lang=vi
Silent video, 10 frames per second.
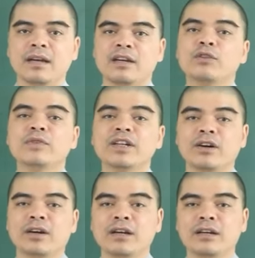À, cùng với
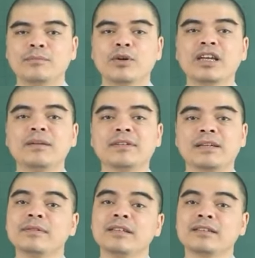đó, mỗi khi mà
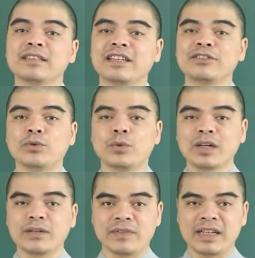thắp hương thì gia chủ
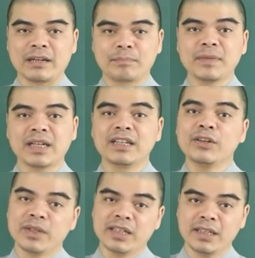cũng cần phải đặc biệt
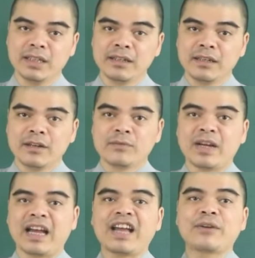lưu ý
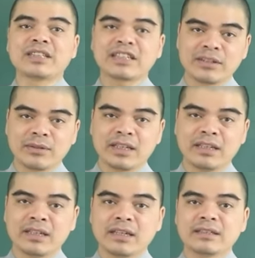về hai nguyên tắc sau đây
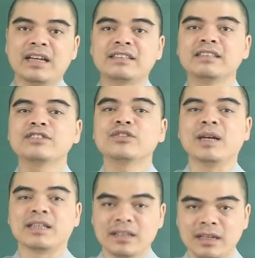để giữ cho
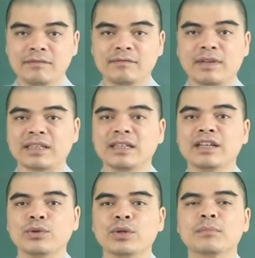bản thân và gia
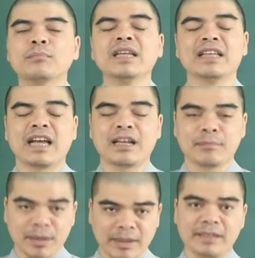đình luôn được bình
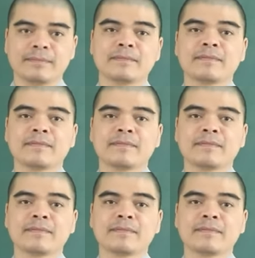an may mắn.